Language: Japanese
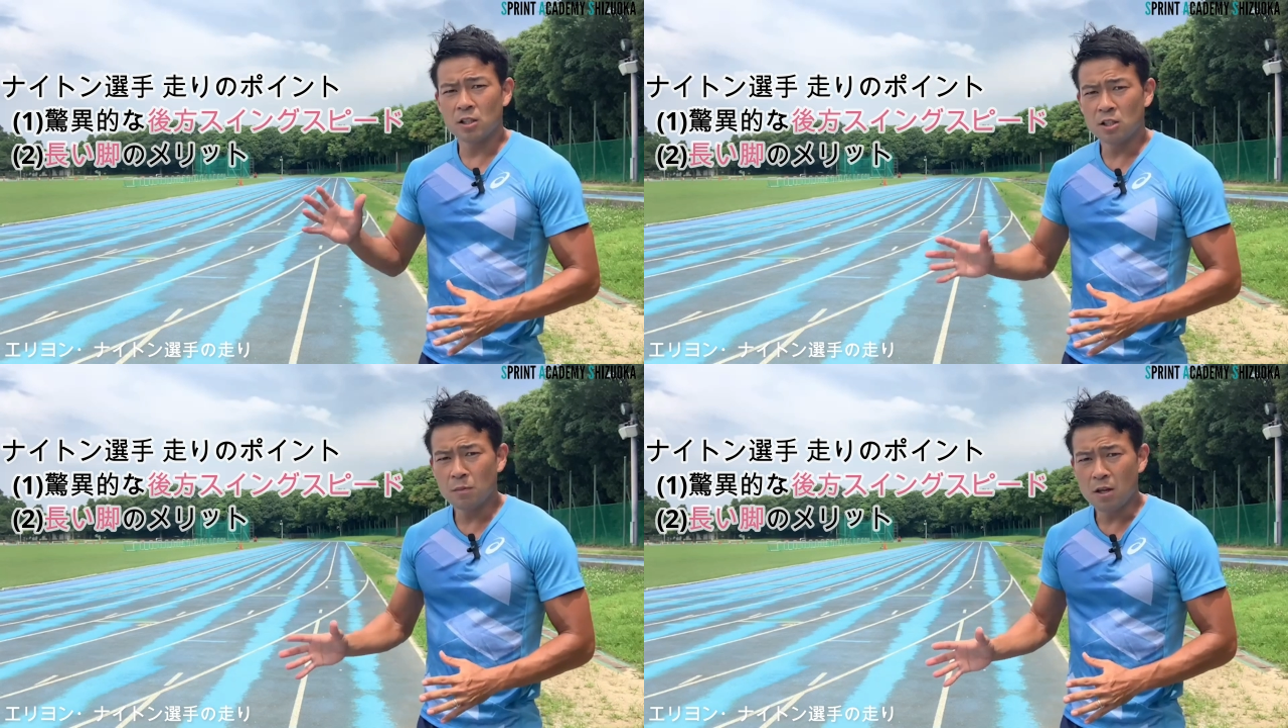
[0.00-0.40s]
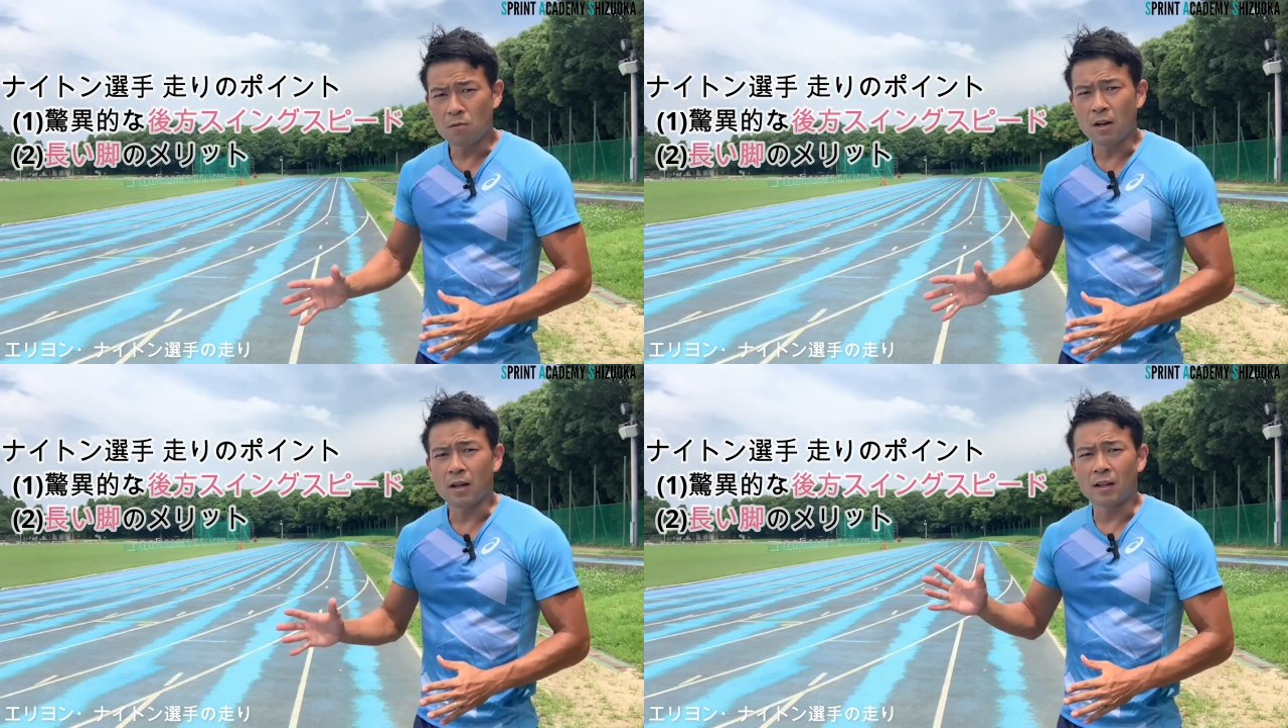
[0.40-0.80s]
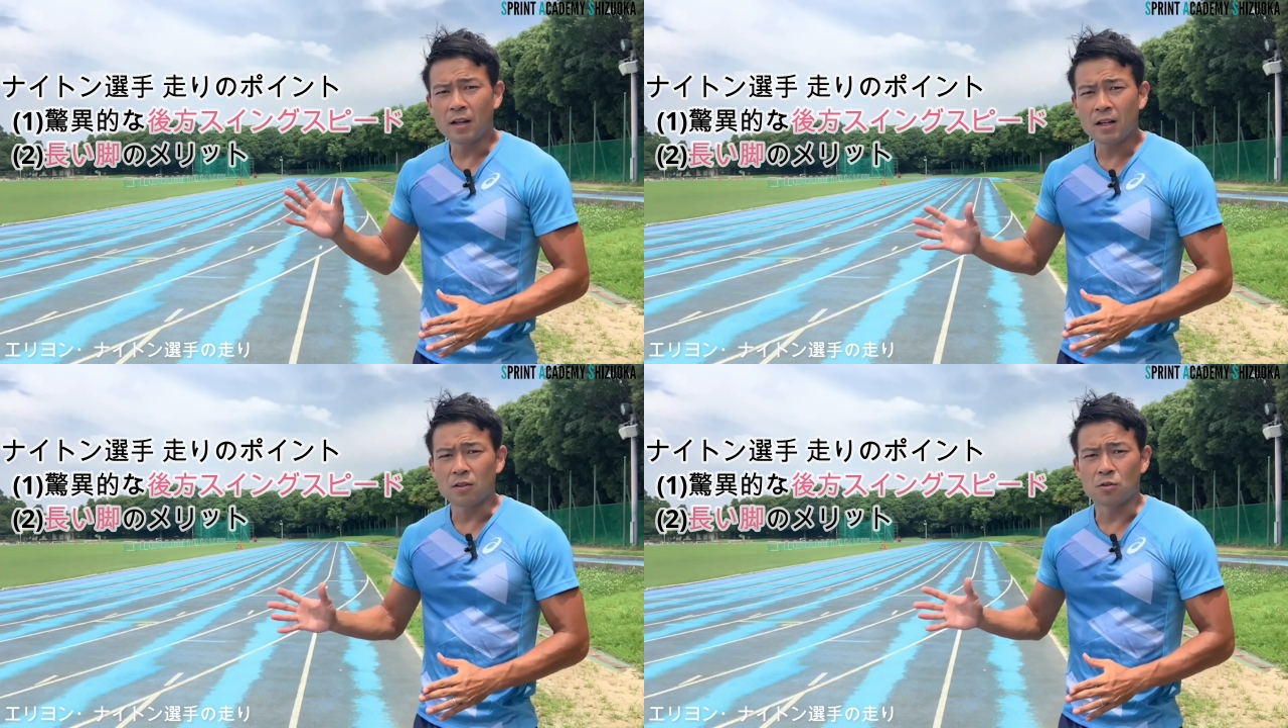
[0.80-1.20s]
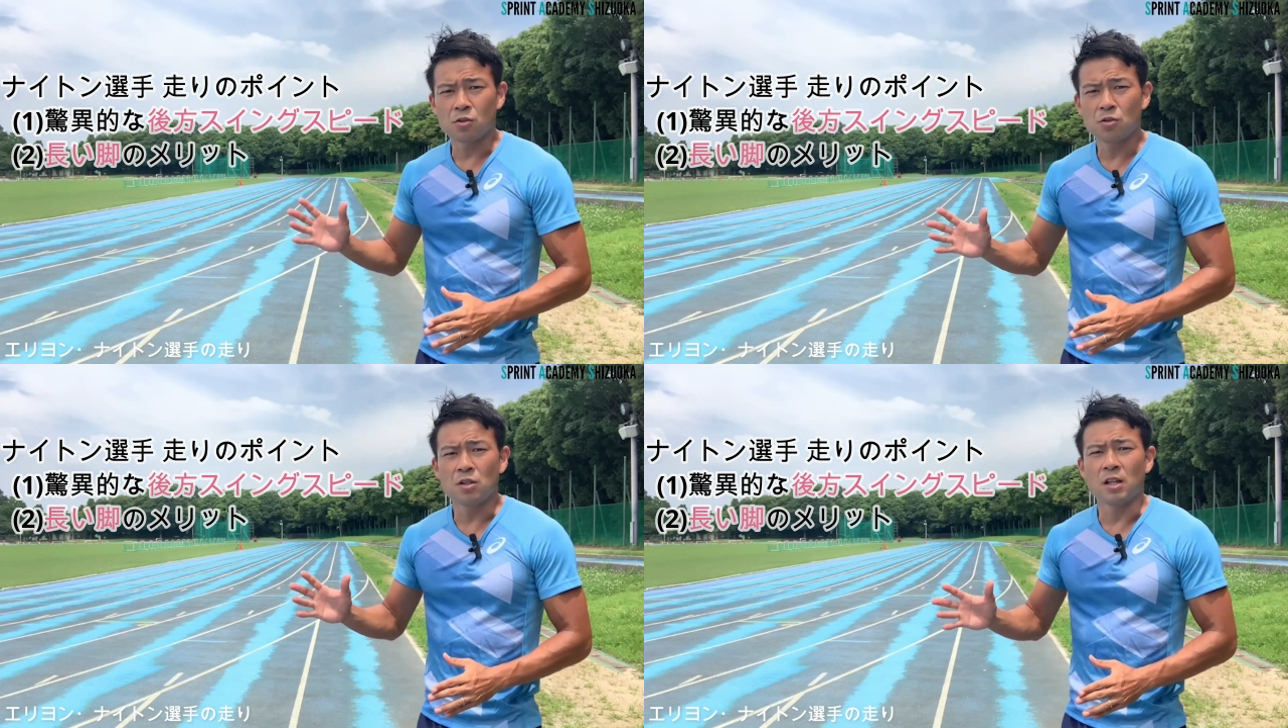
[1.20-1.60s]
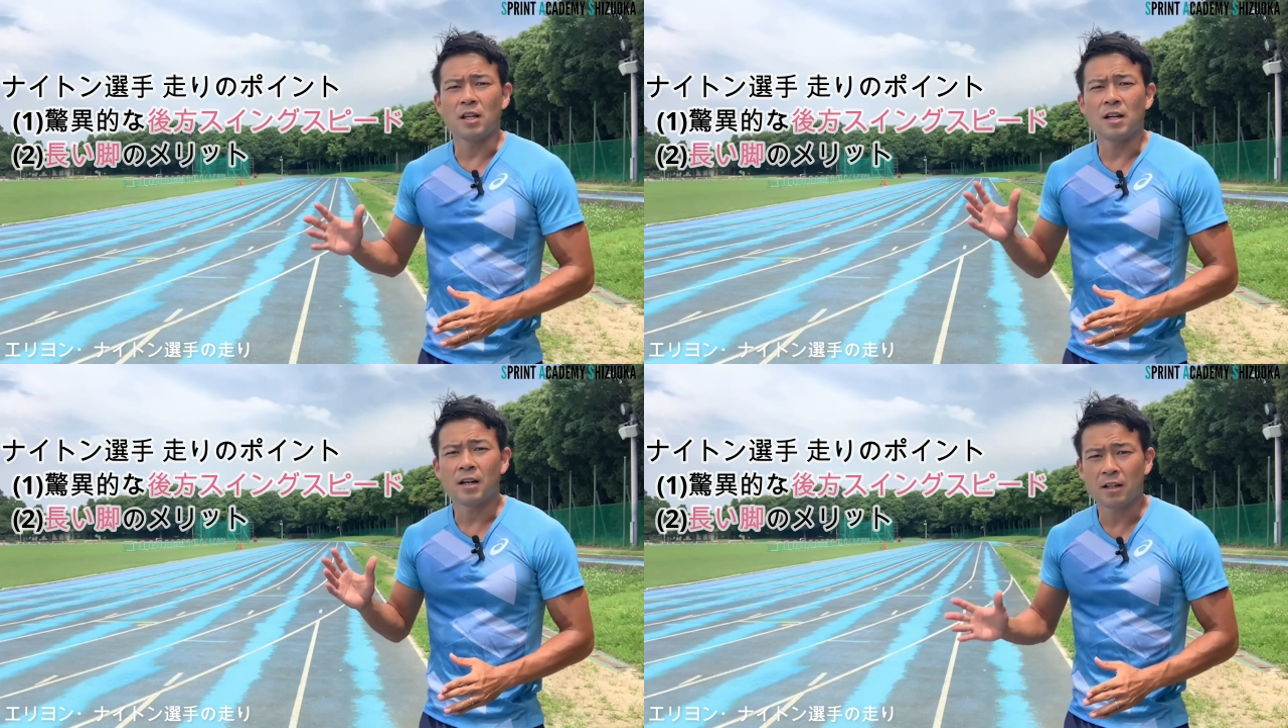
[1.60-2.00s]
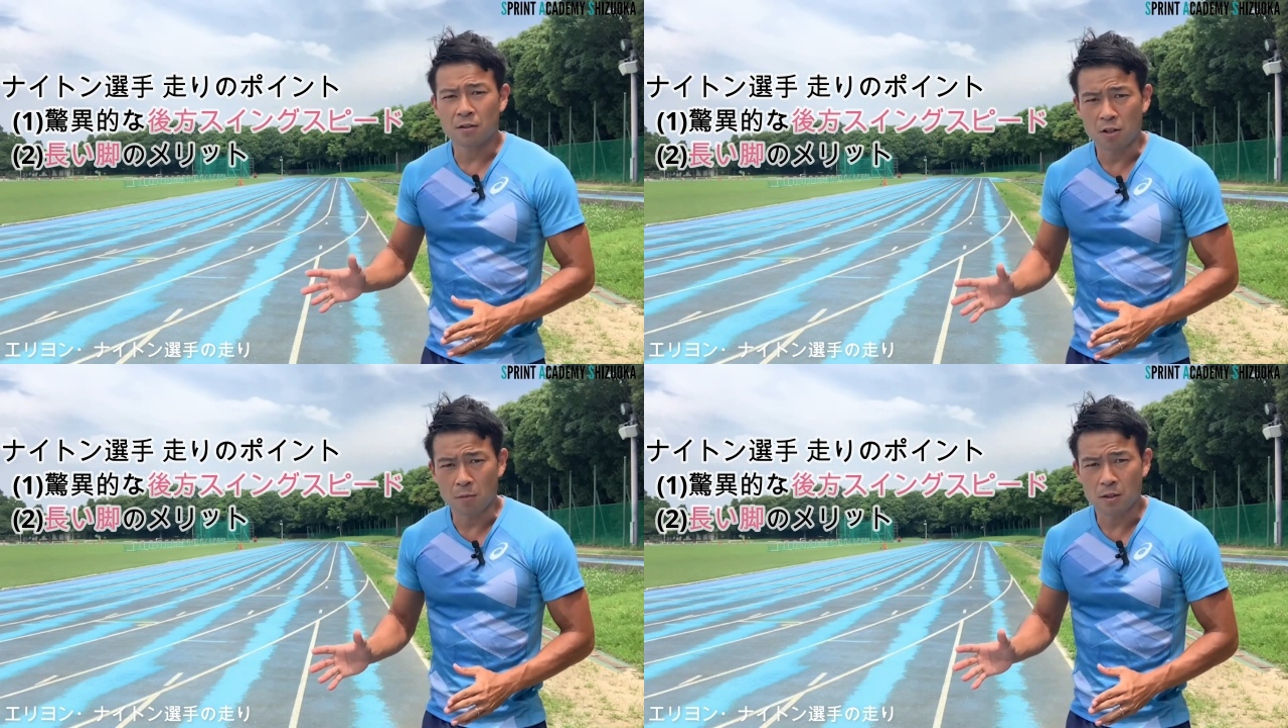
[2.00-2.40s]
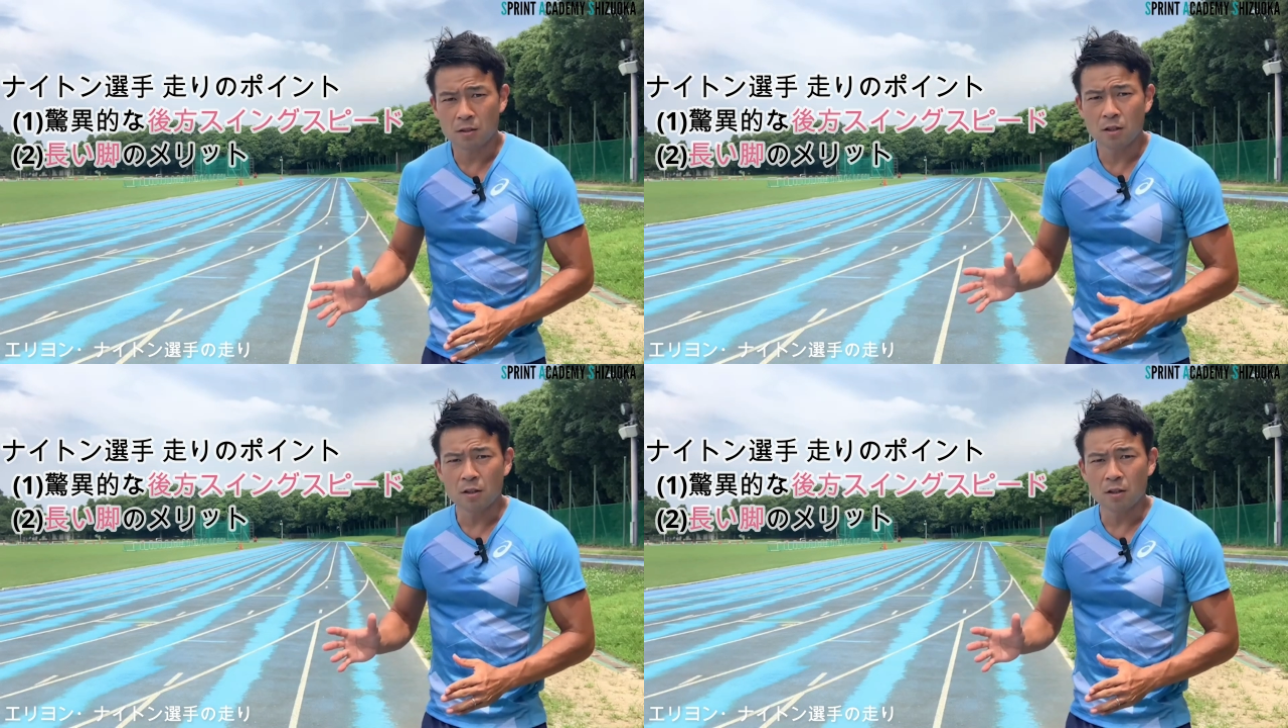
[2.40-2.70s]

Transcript: 地面は長くついていられなくなります。